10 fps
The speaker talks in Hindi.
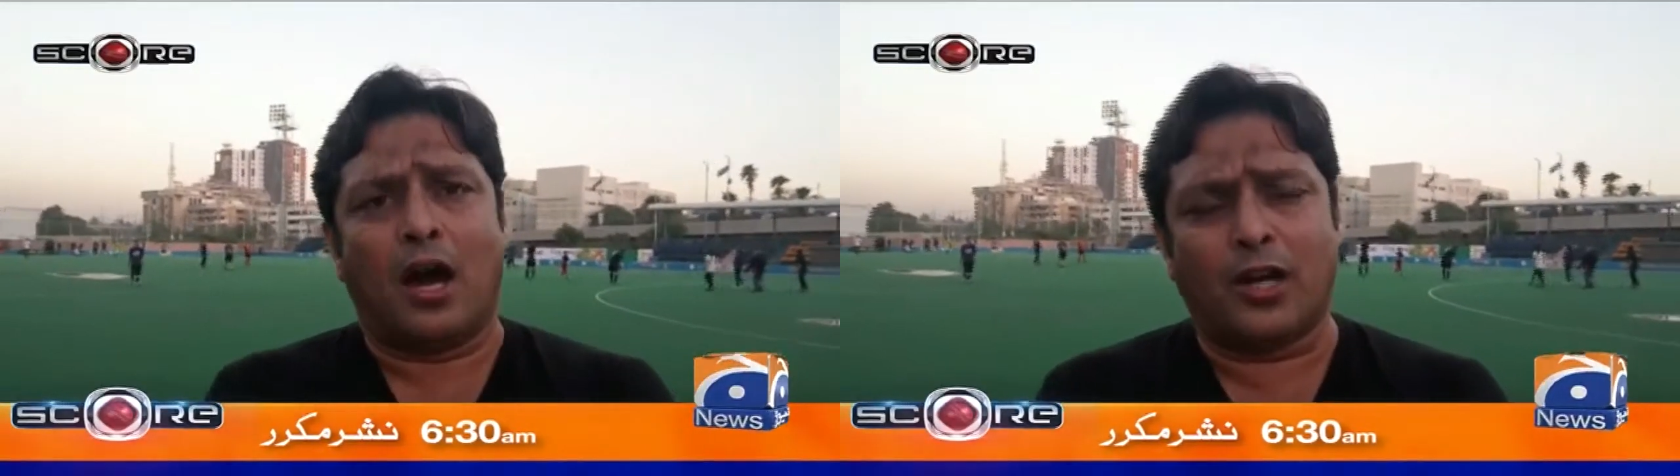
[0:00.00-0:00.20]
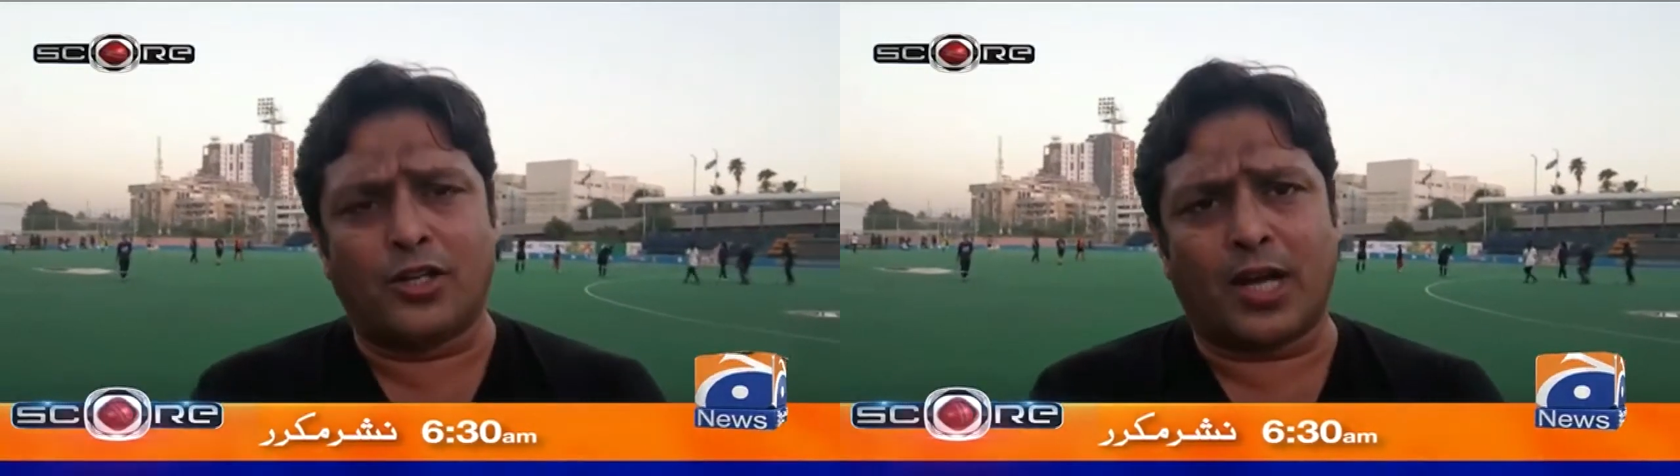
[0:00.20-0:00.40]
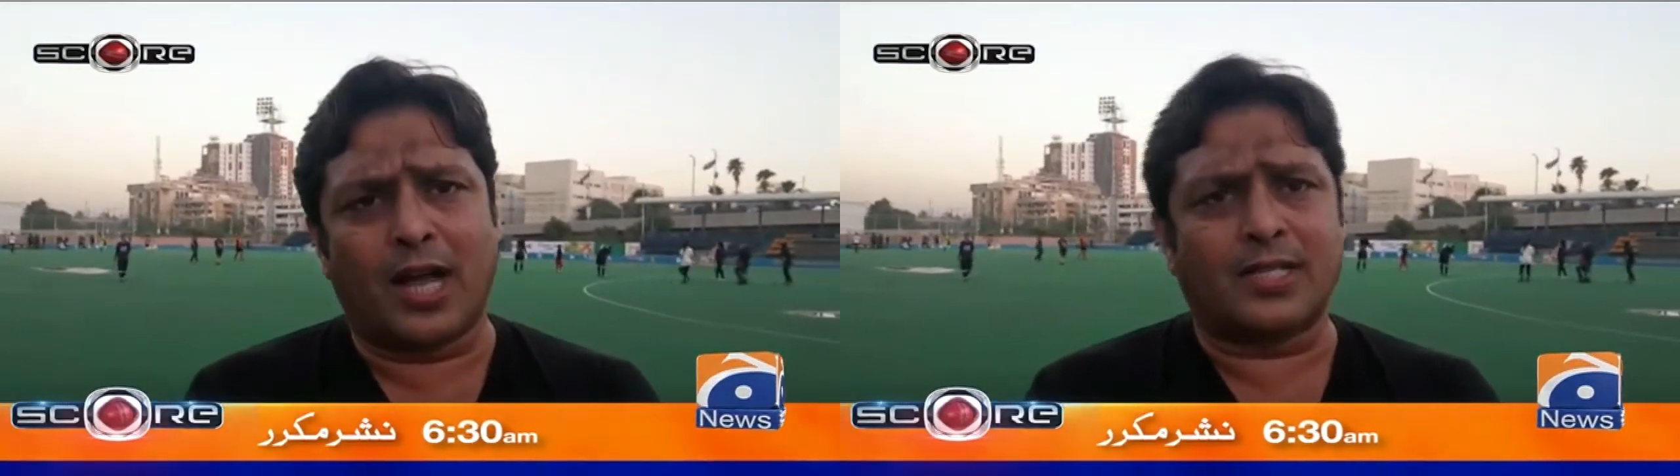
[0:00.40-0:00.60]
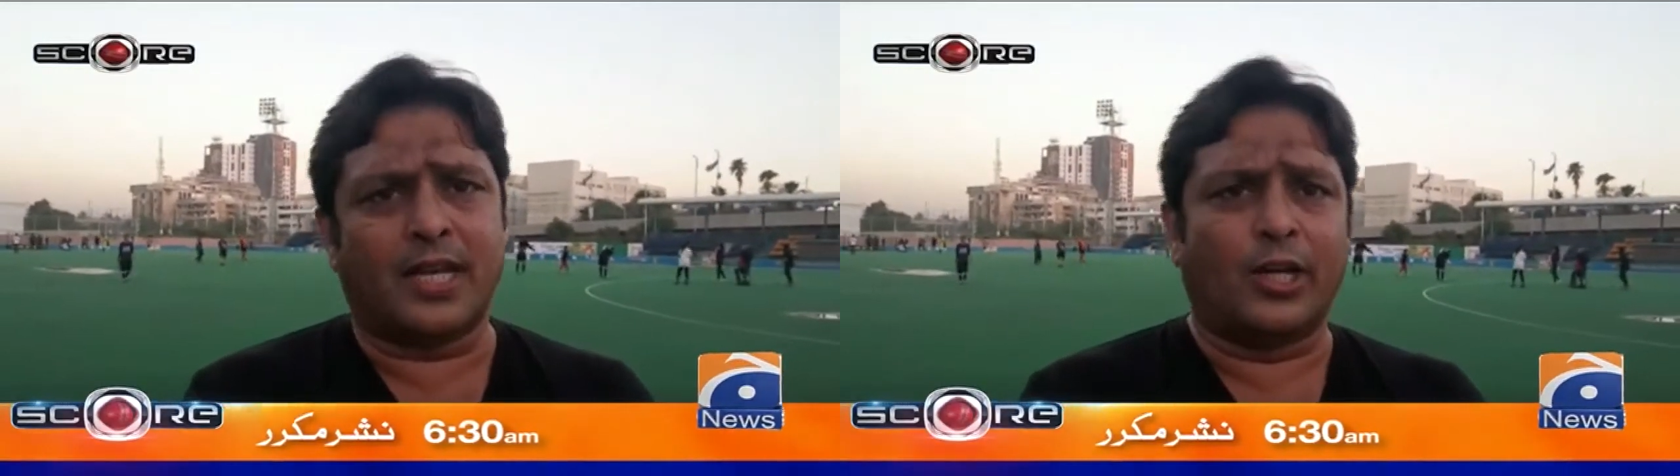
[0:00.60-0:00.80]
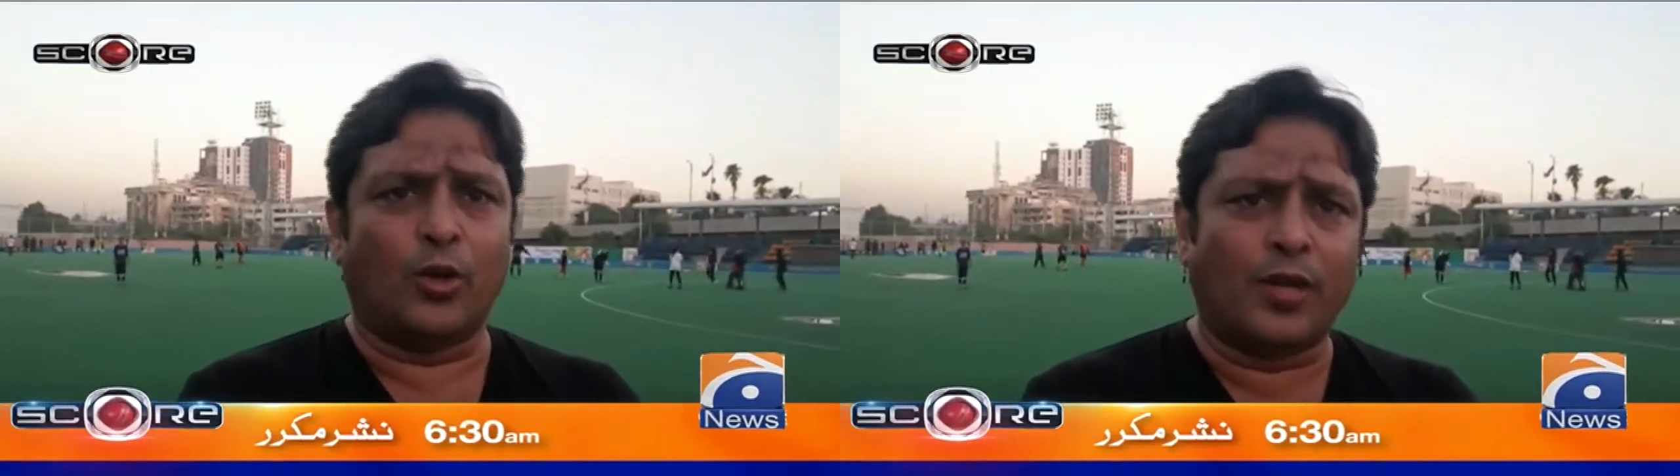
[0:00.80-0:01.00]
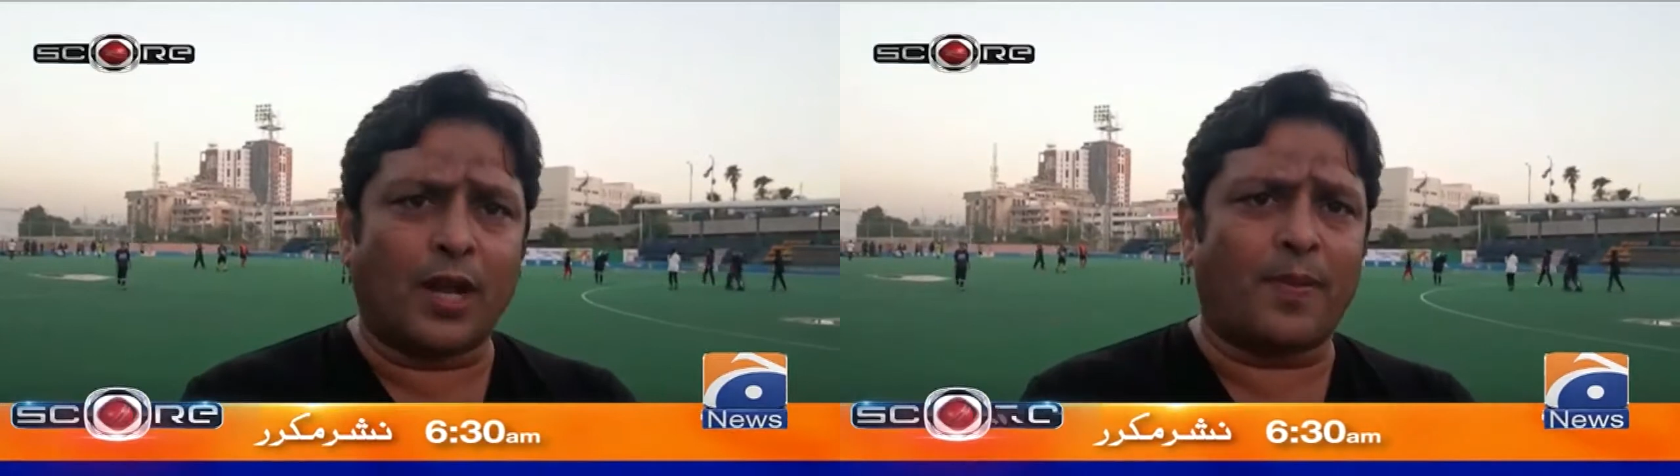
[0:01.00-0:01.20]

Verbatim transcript: हर जगह से ट्विटर